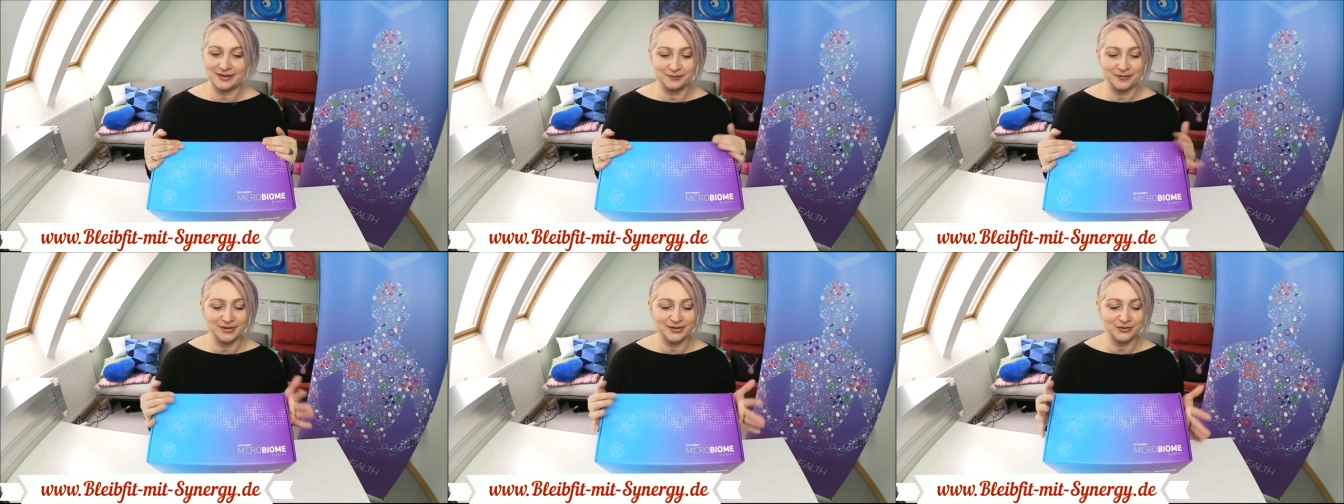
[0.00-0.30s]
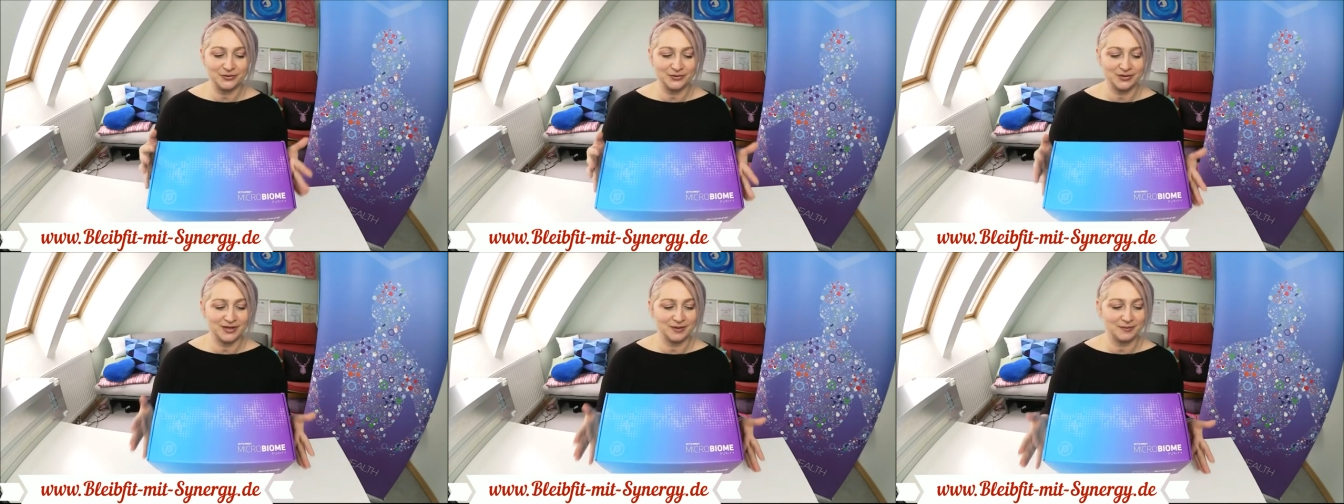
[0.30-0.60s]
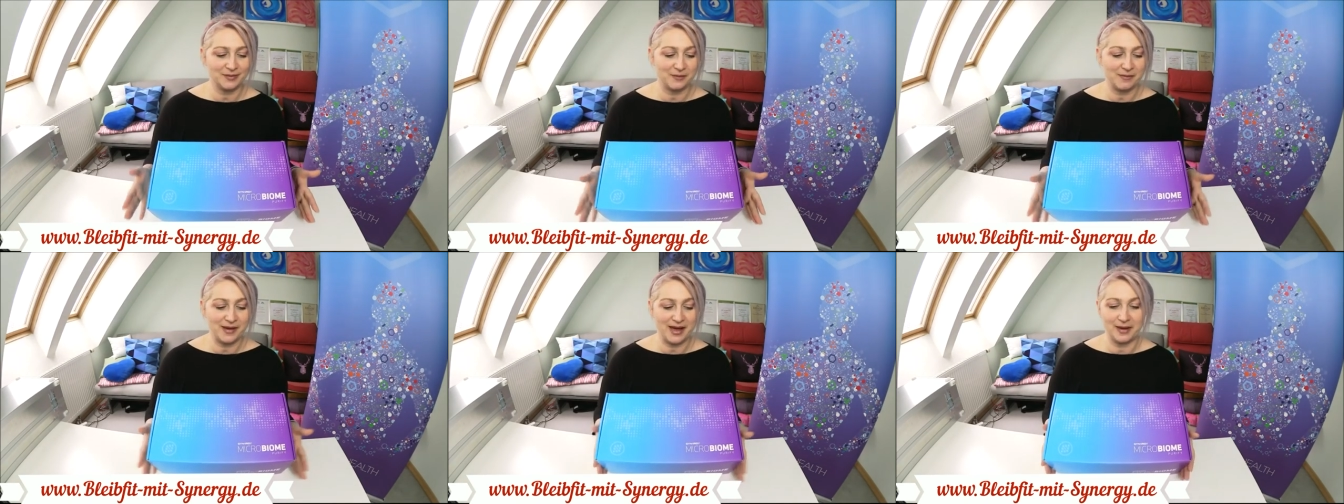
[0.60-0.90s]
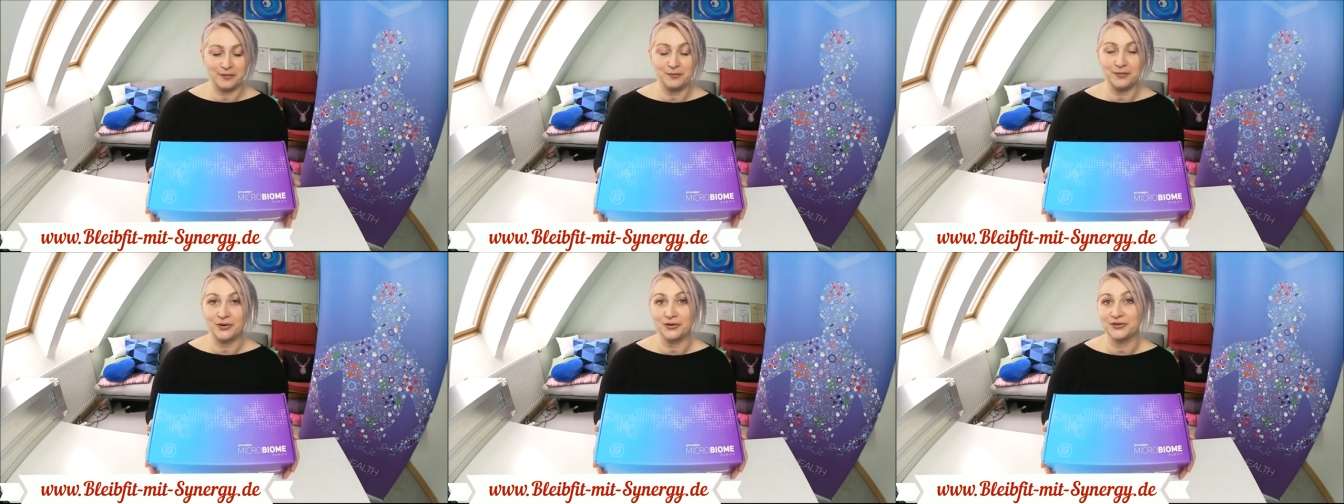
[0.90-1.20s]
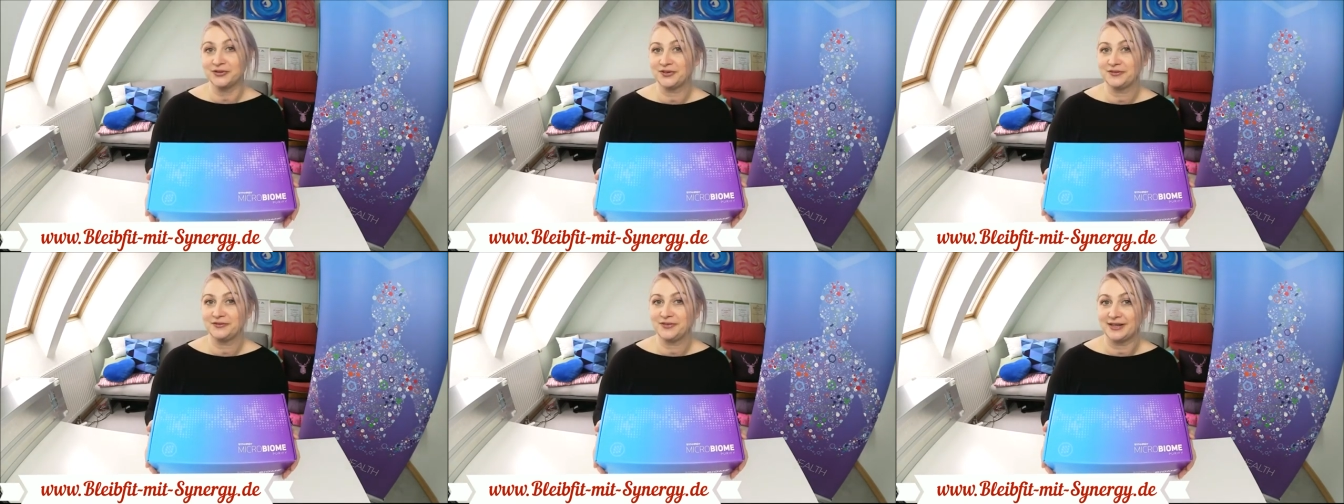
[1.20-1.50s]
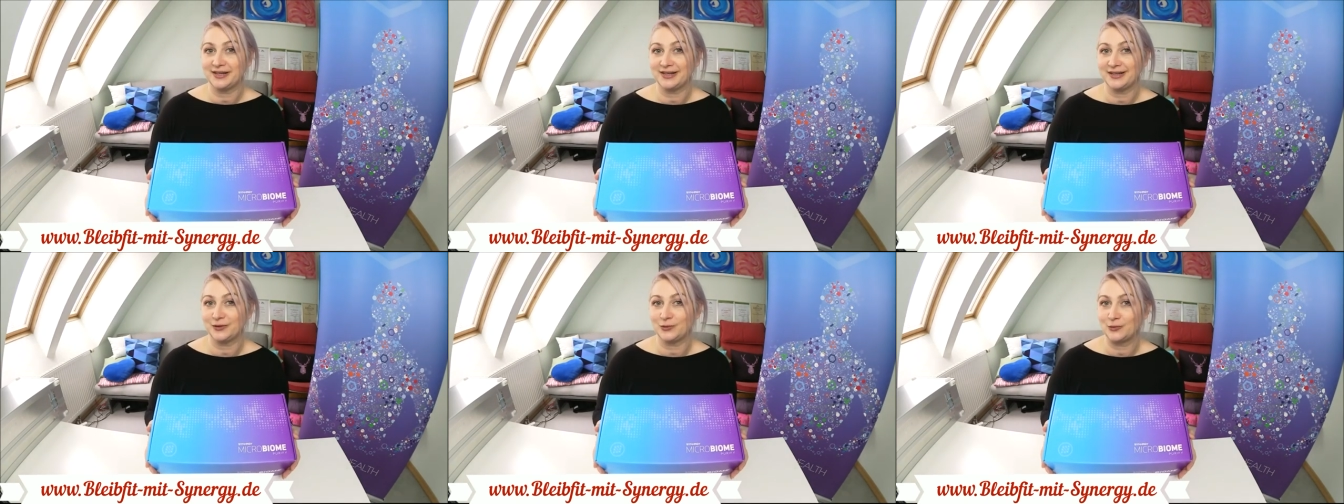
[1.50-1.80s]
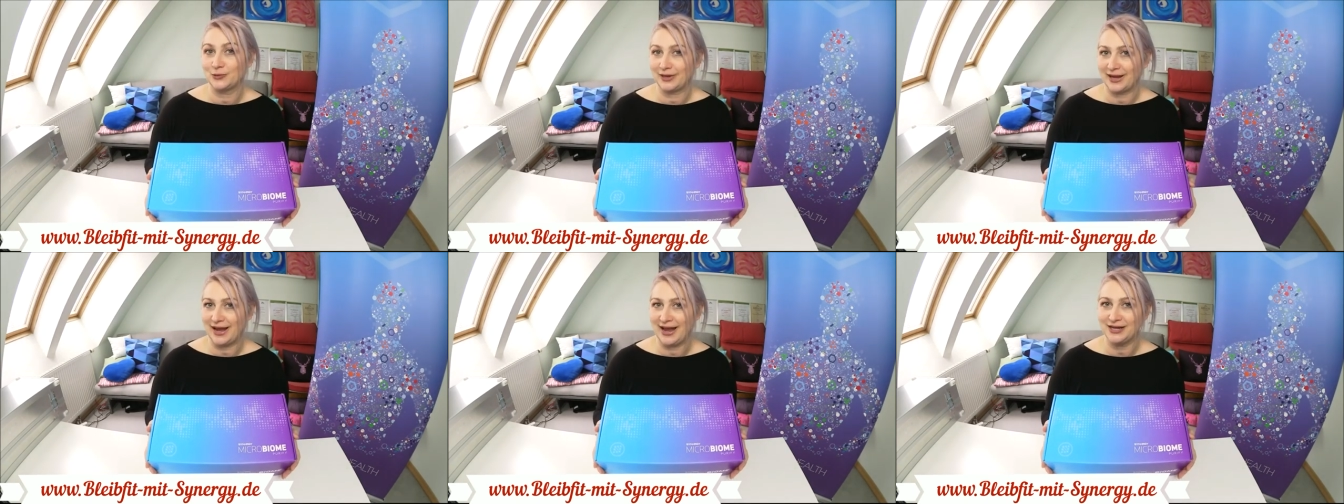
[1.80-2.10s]
damit du hier beim Unboxing wirklich
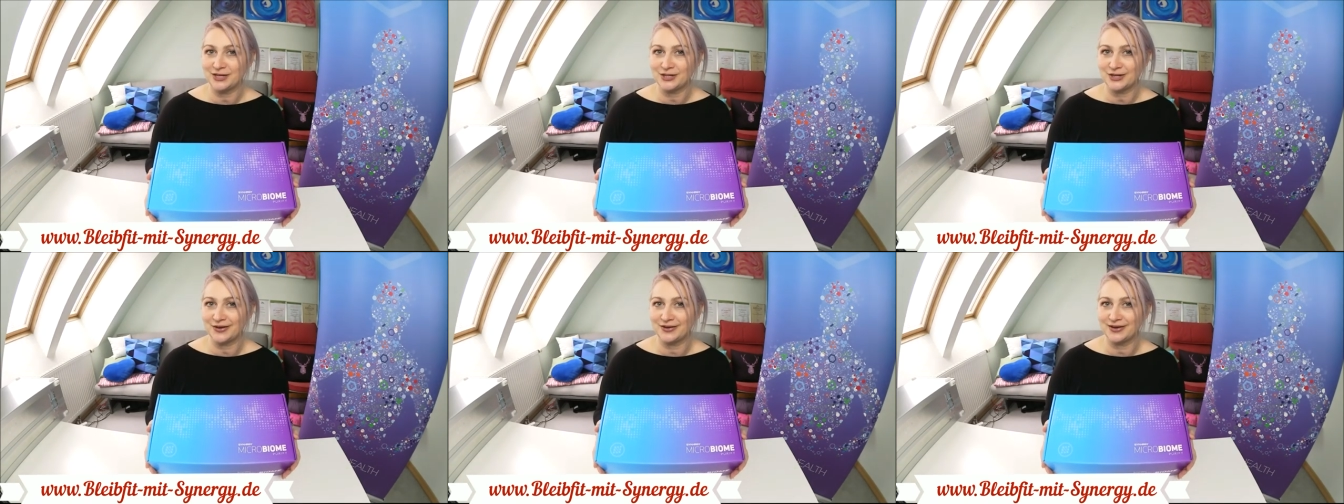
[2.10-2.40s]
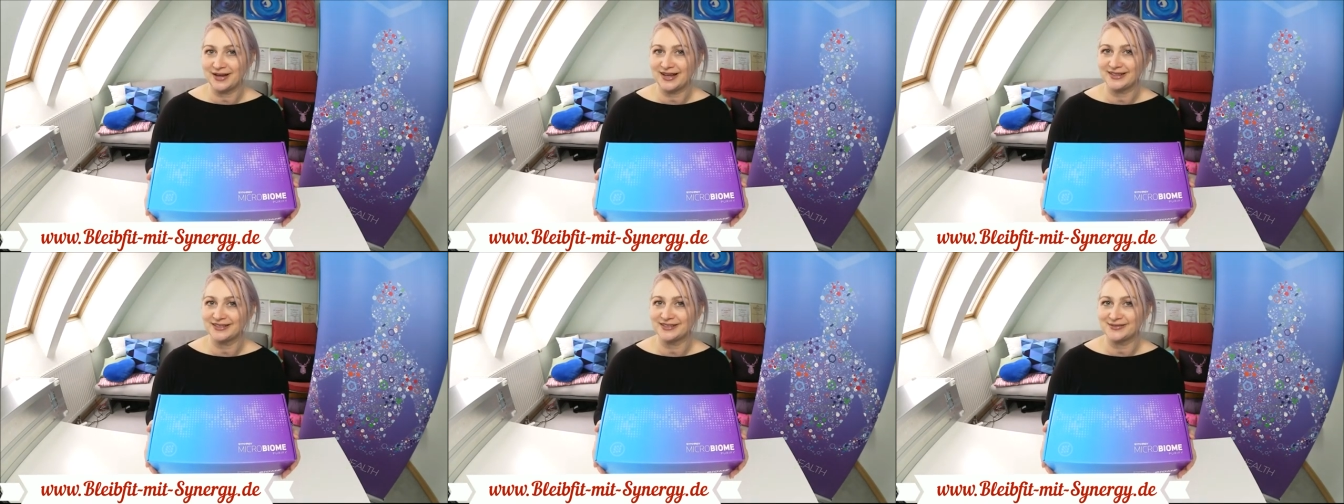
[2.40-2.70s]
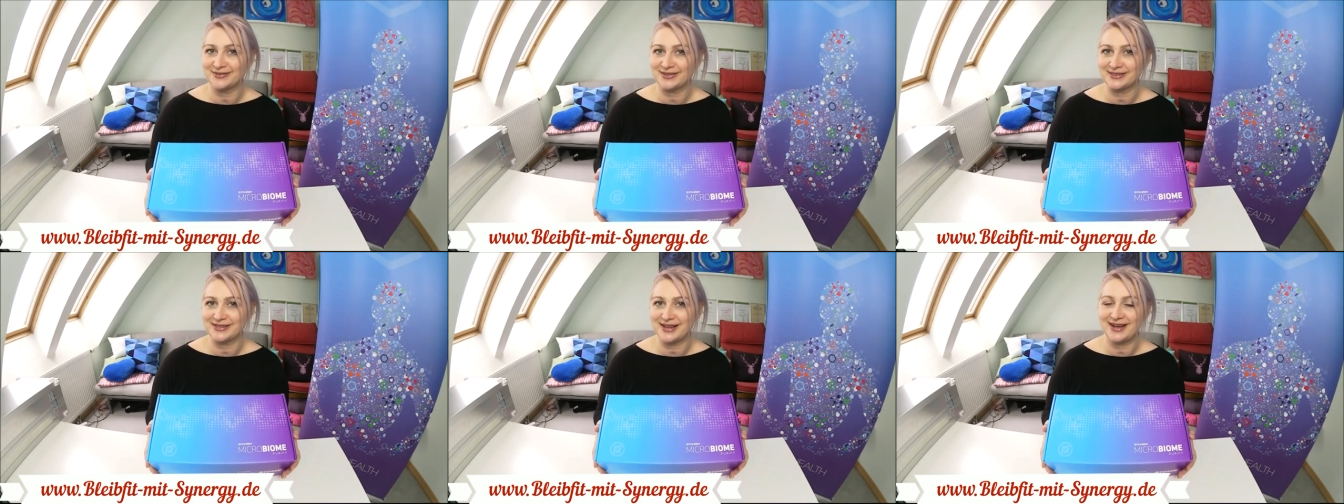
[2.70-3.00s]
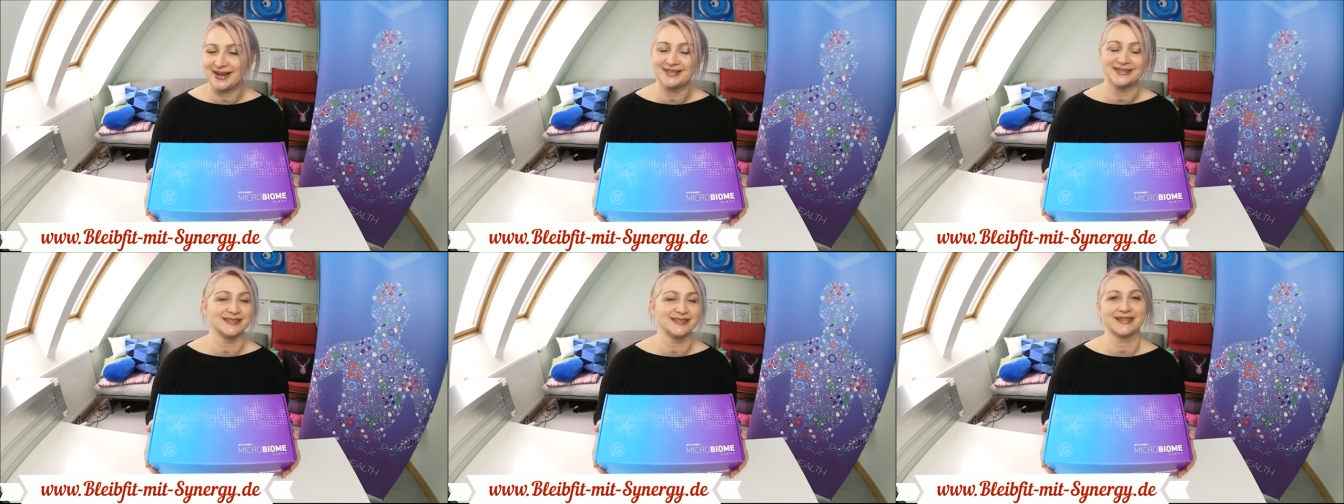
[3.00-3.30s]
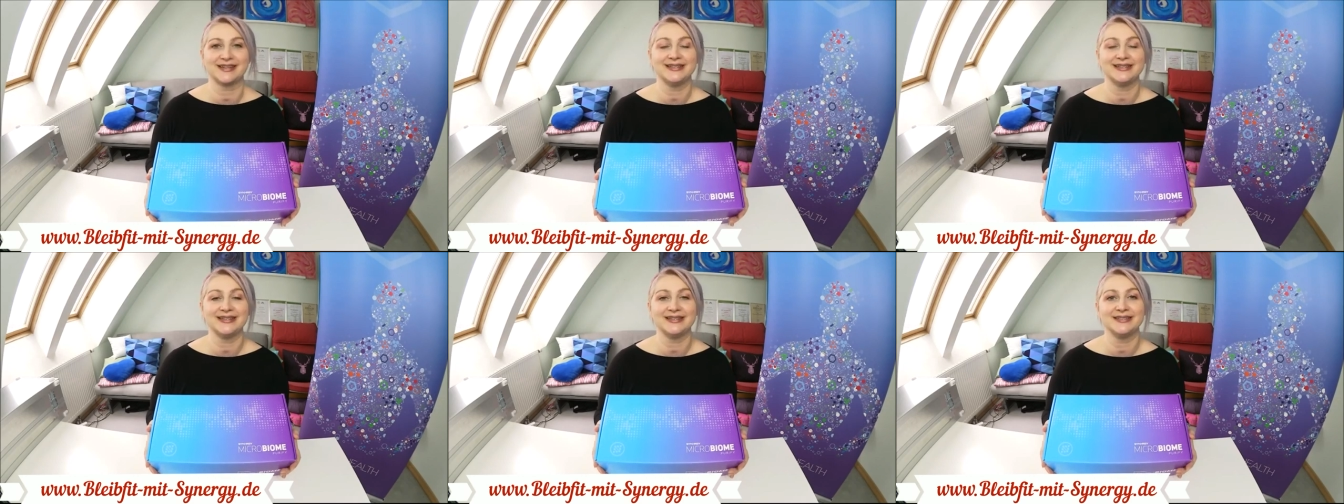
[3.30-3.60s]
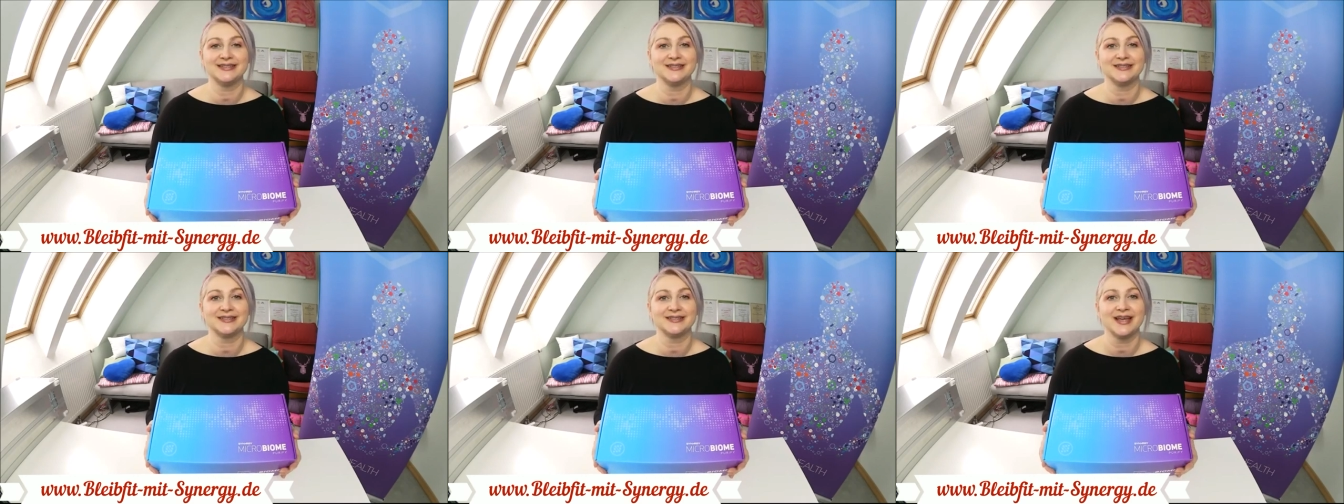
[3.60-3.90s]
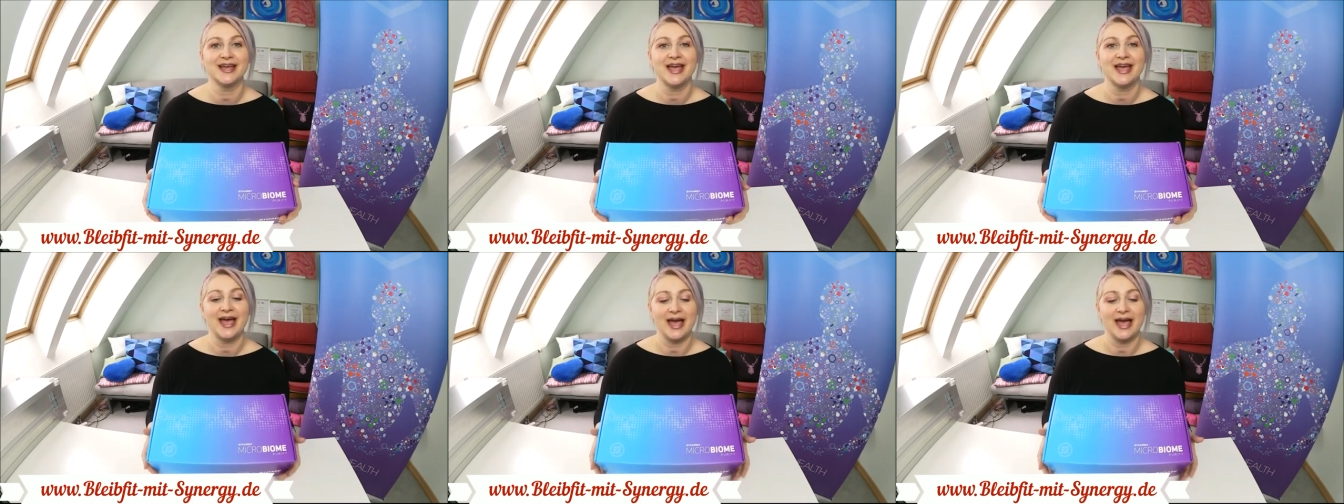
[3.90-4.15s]
gut reinschauen kannst, was hier alles drinnen ist,